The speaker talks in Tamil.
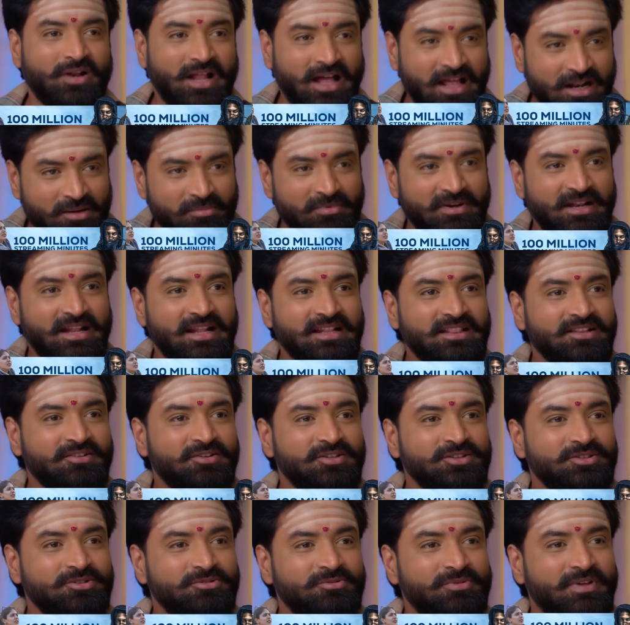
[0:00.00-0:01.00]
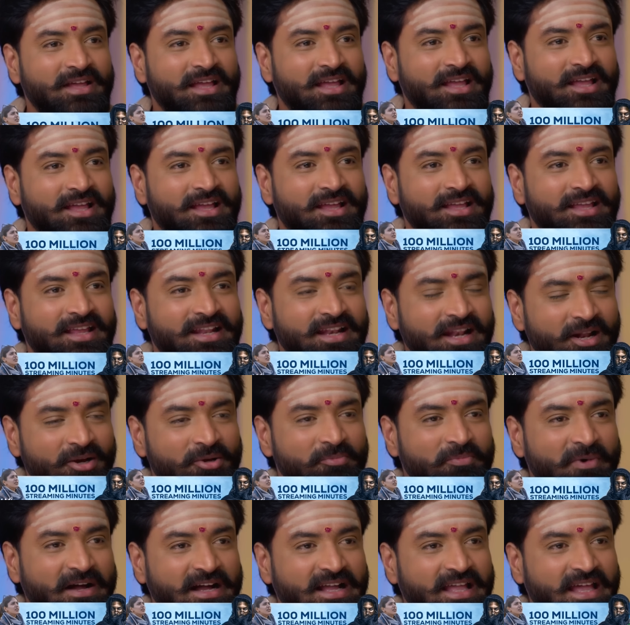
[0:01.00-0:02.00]
ஒரு அரை மணி நேரத்துல வந்து விடுவேன் என்ன
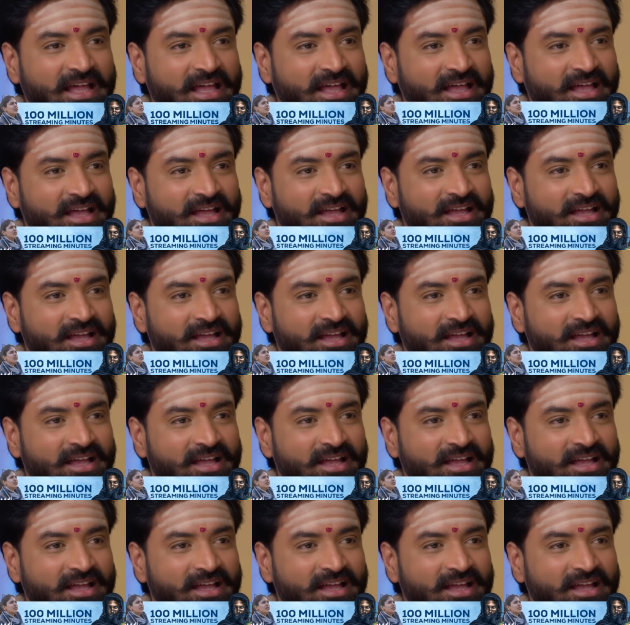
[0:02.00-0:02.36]
அப்படி பாக்க